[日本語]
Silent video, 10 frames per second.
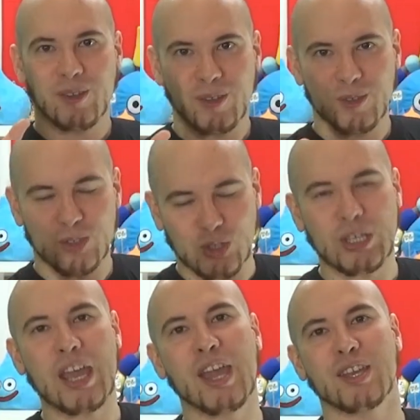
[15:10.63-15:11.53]
す
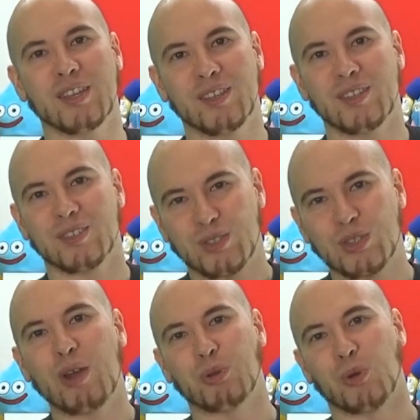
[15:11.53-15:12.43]
げえす
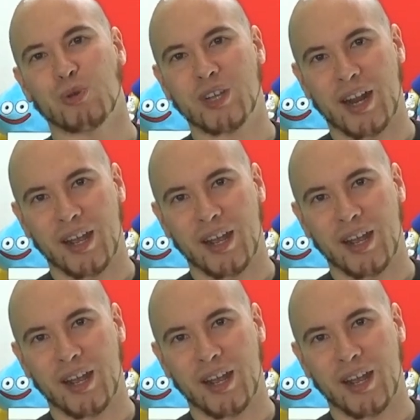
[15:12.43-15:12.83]
げえ驚くから